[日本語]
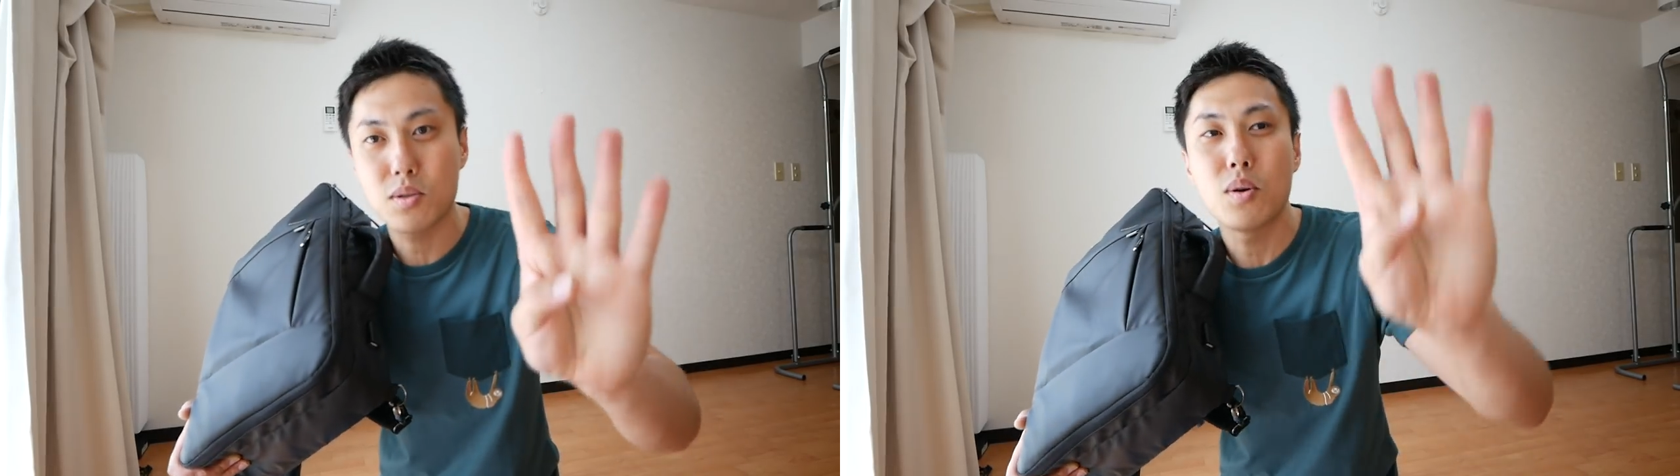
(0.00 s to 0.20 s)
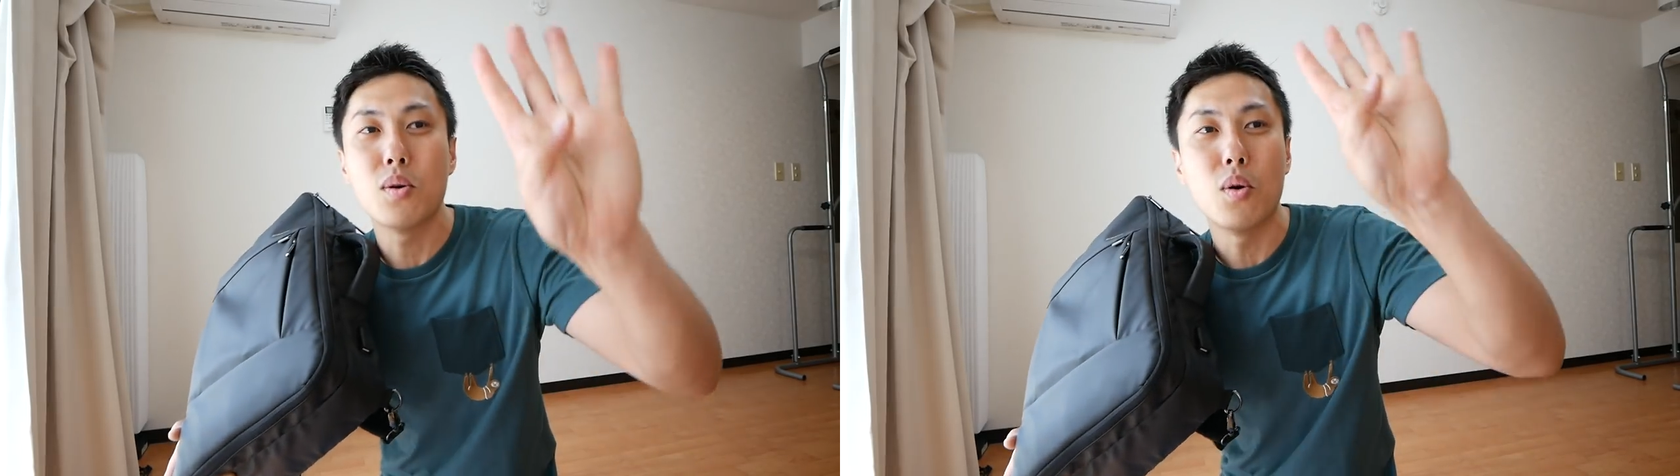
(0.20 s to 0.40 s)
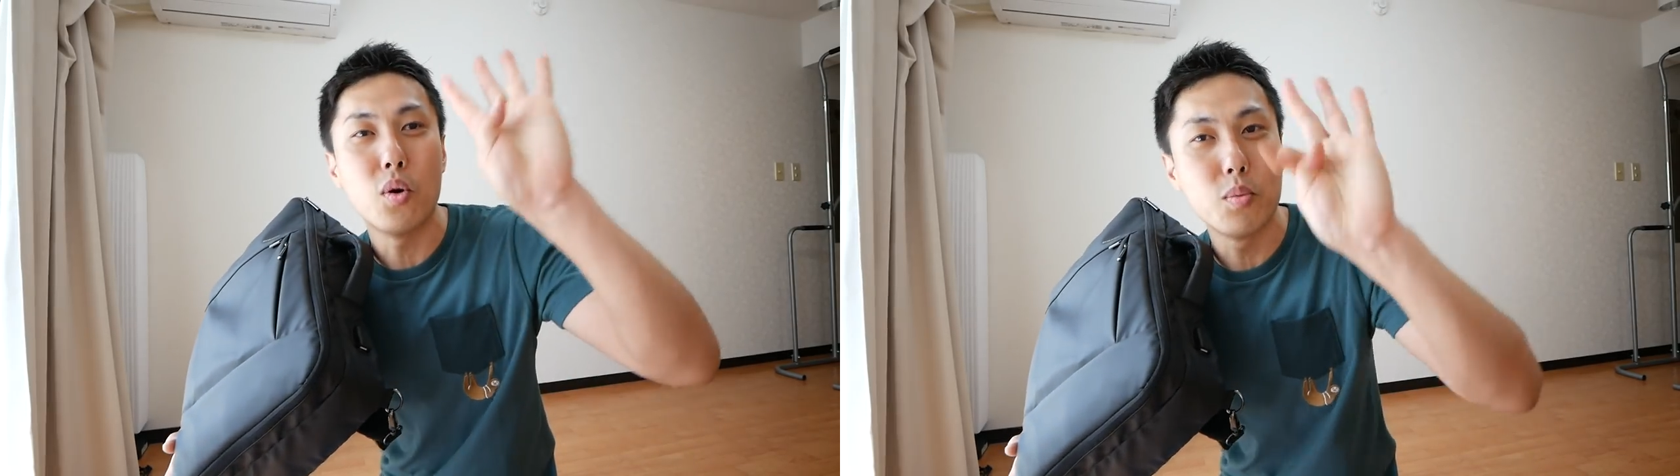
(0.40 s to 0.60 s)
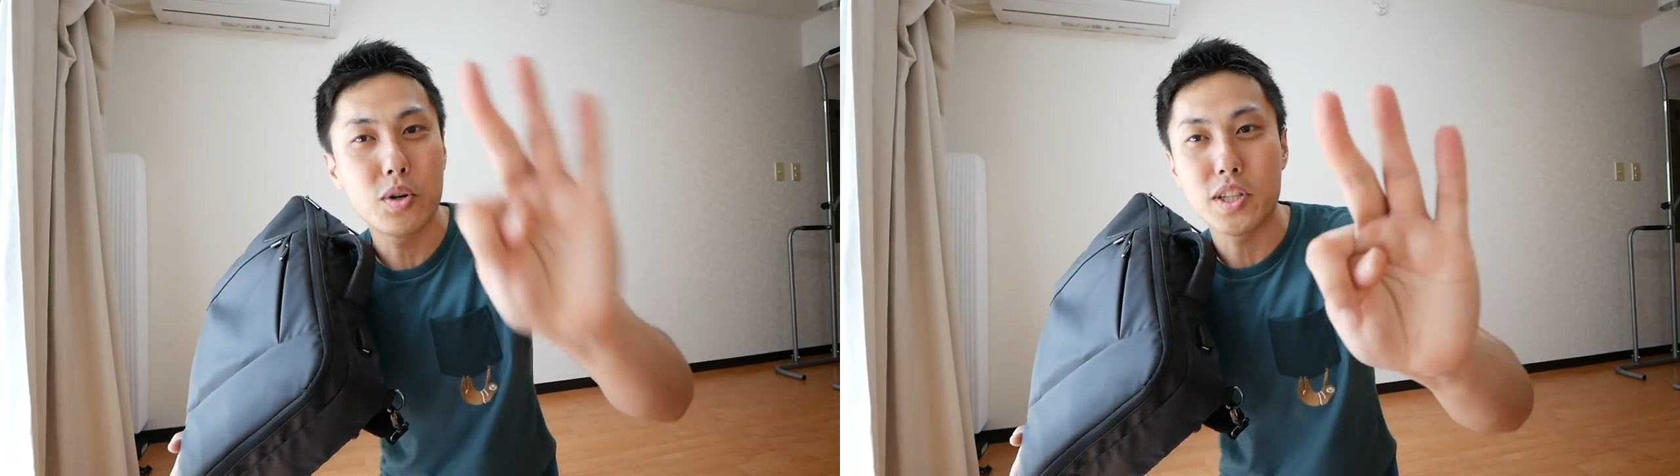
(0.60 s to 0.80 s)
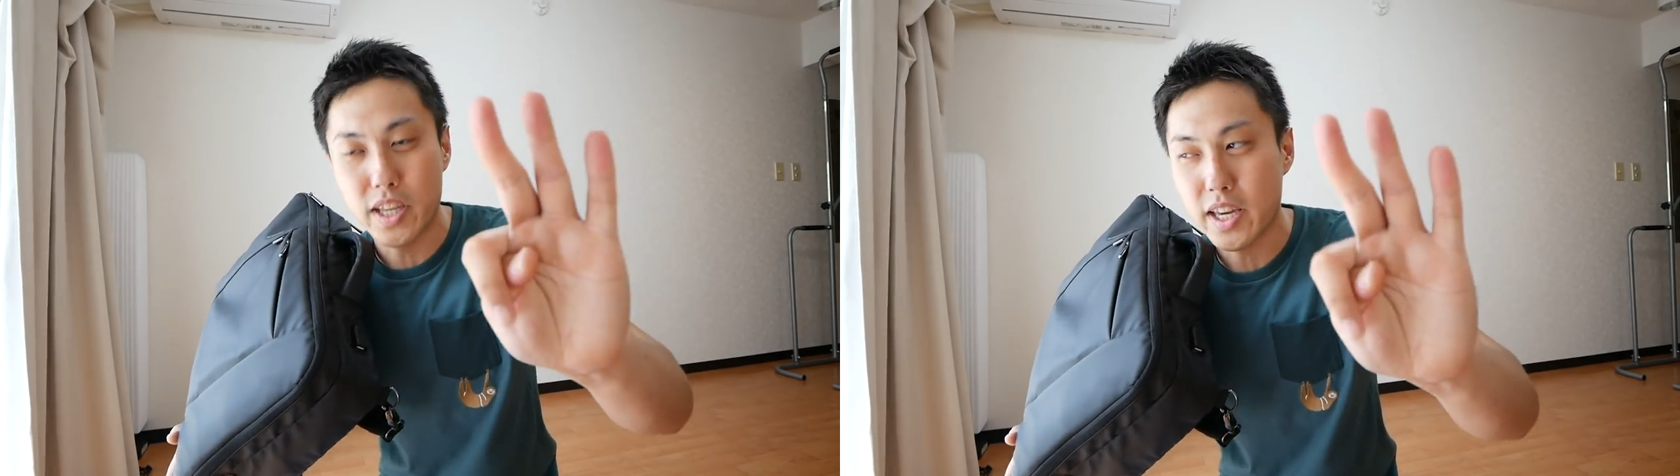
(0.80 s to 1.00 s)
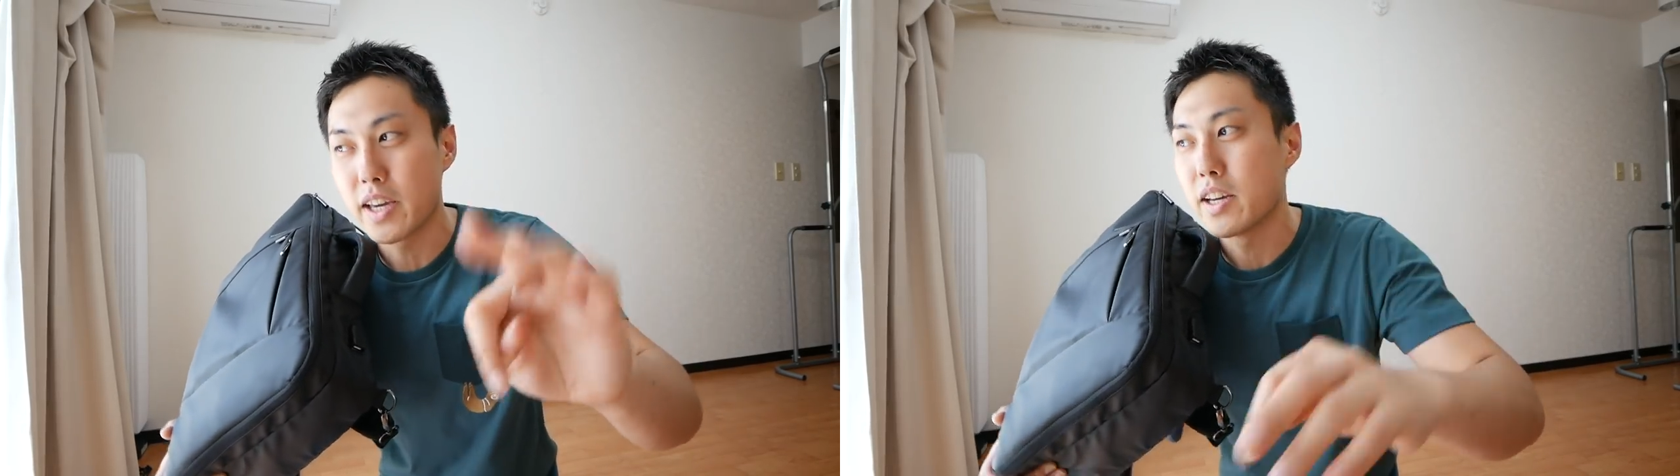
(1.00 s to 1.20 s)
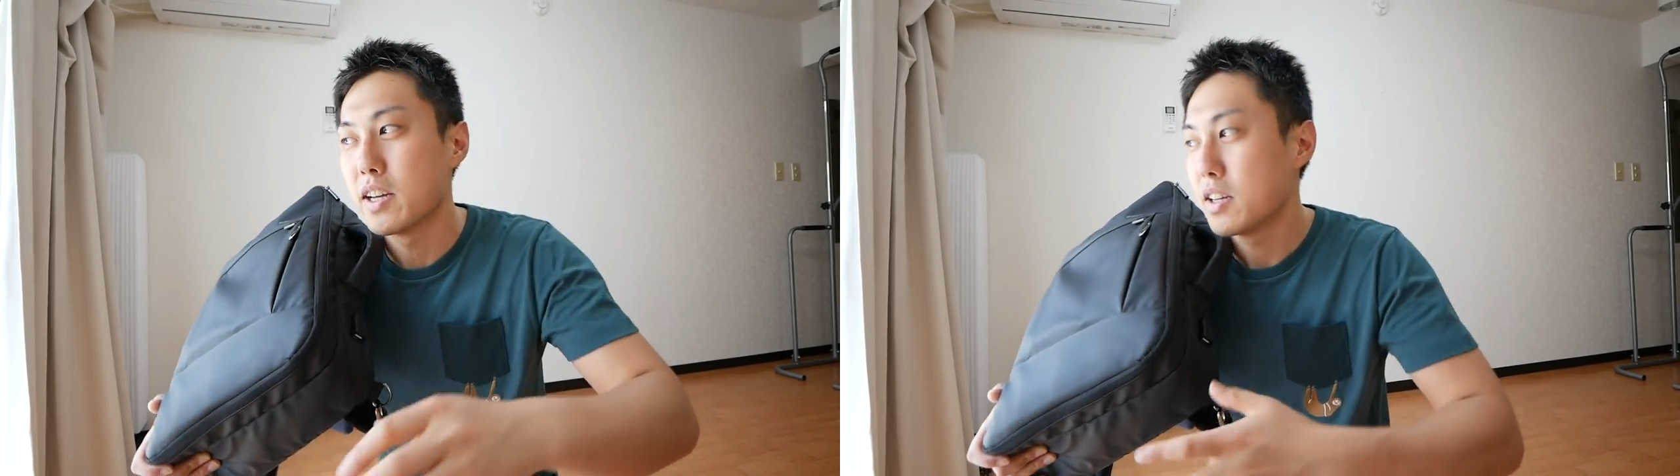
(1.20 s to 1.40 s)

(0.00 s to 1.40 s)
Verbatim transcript: と思いで